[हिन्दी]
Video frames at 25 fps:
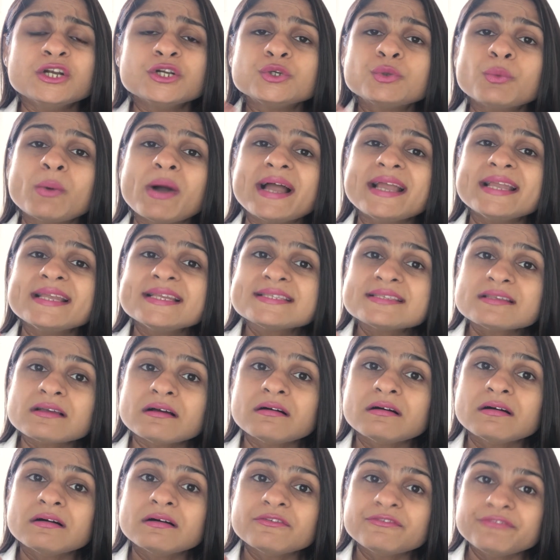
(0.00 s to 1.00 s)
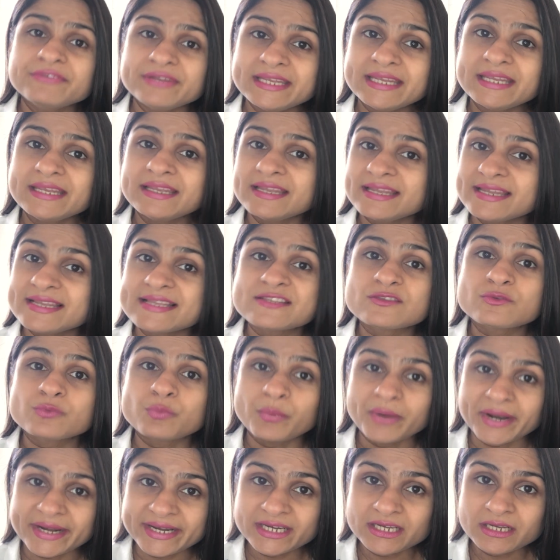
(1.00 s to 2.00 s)
twice a week is
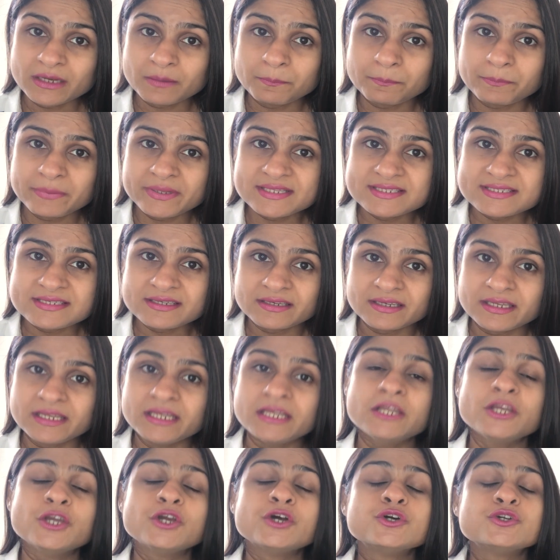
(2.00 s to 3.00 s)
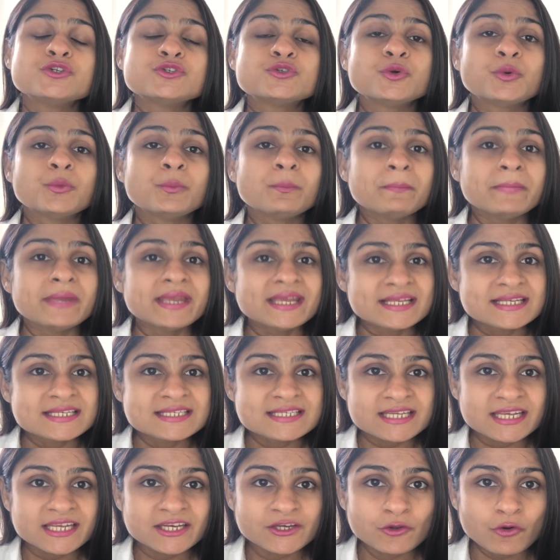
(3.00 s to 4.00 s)
very compulsory to
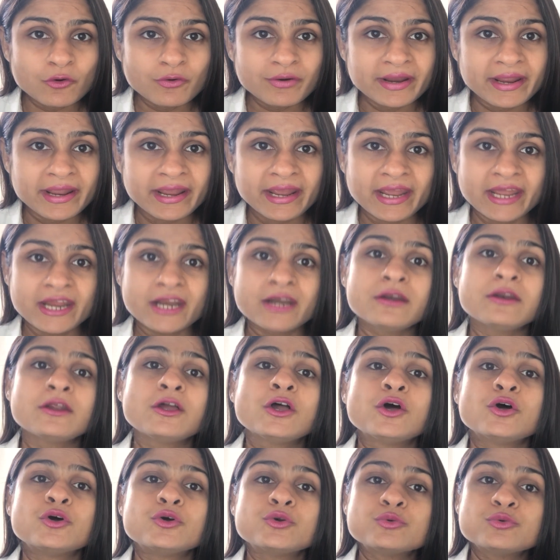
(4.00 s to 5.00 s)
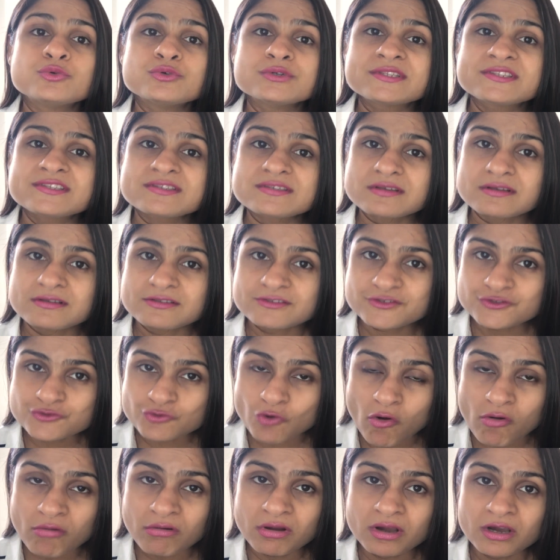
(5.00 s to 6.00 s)
maintain your hair roots
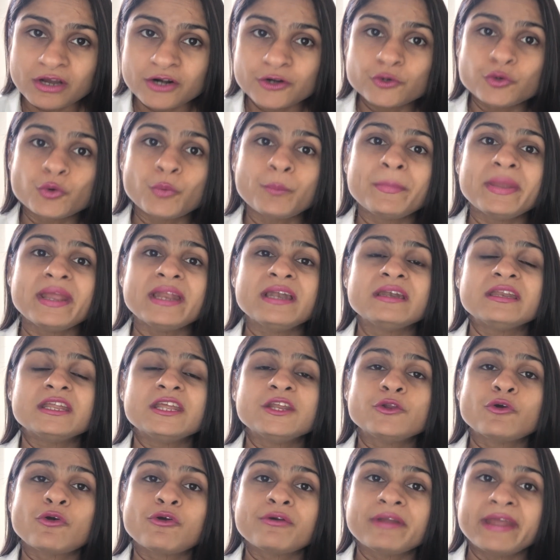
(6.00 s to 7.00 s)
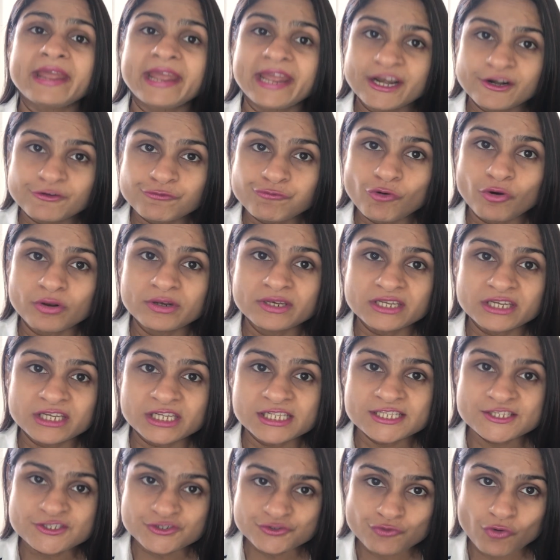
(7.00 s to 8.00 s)
stronger to maintain your hair
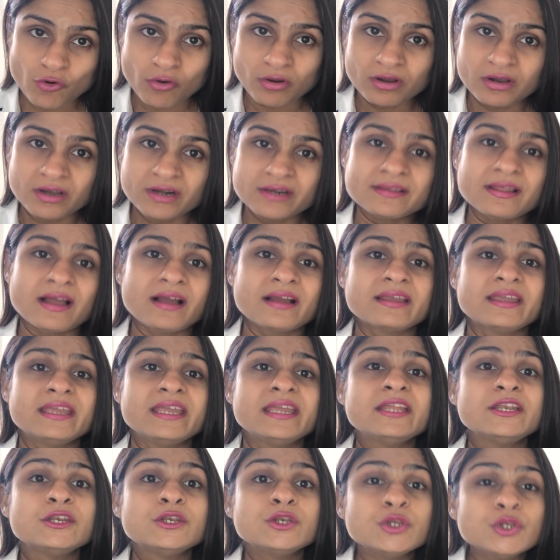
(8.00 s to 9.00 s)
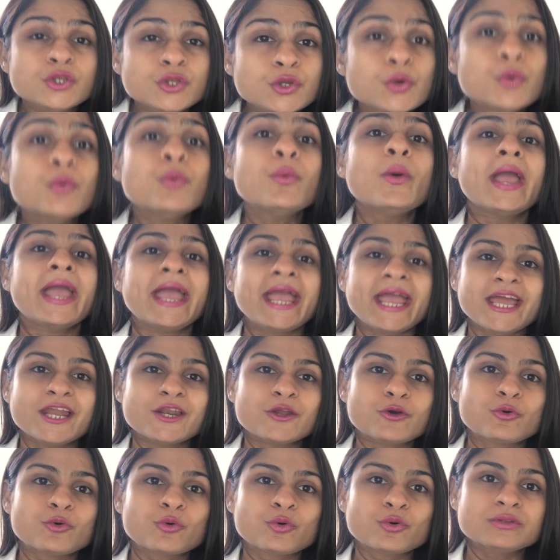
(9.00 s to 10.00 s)
follicle stronger ताकि new
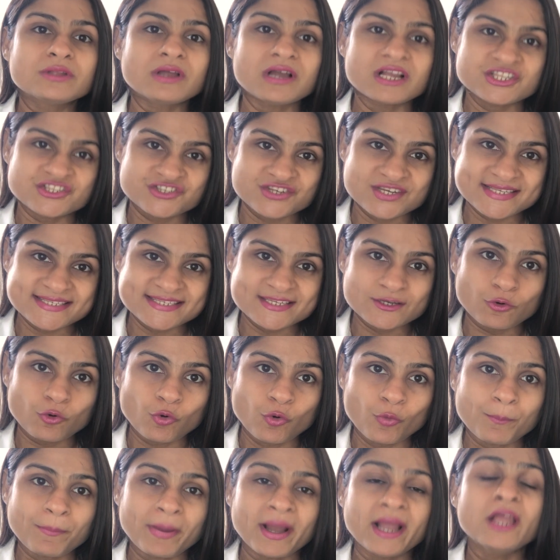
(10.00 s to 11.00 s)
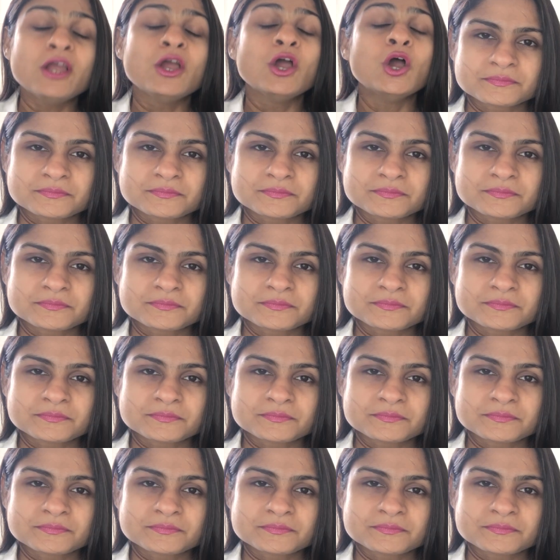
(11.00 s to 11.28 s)
hair growth अच्छे से हो पाए